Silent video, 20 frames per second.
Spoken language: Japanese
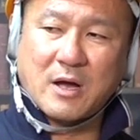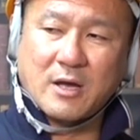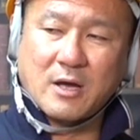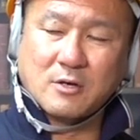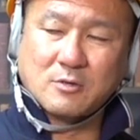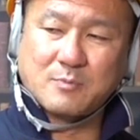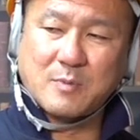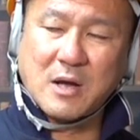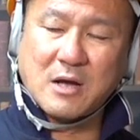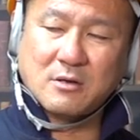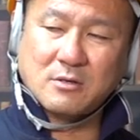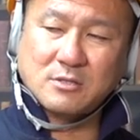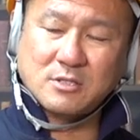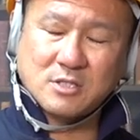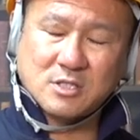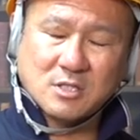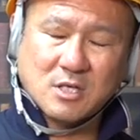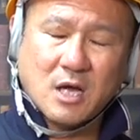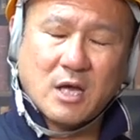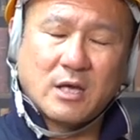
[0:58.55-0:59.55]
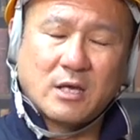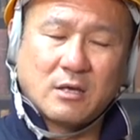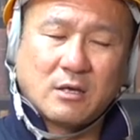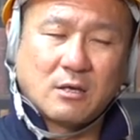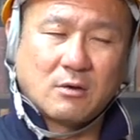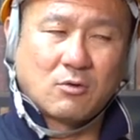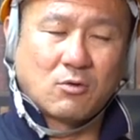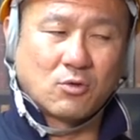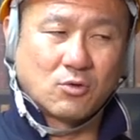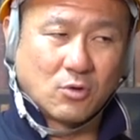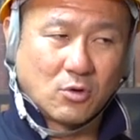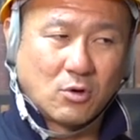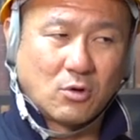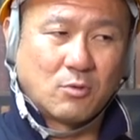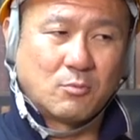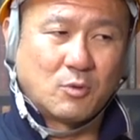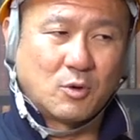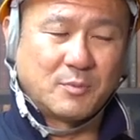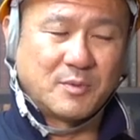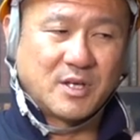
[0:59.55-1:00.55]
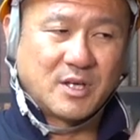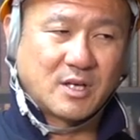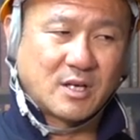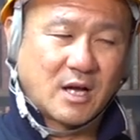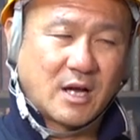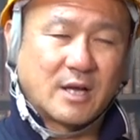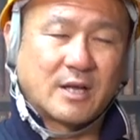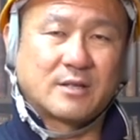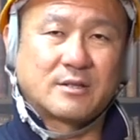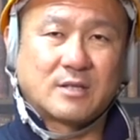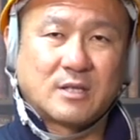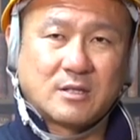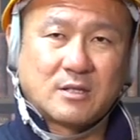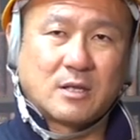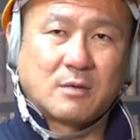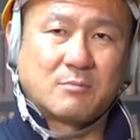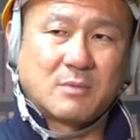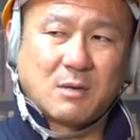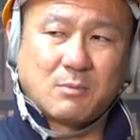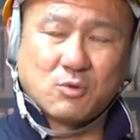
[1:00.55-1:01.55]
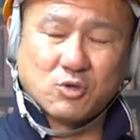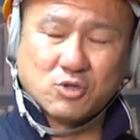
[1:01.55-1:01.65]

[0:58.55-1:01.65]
100%に近いほど、もう民間やってて、まあ、も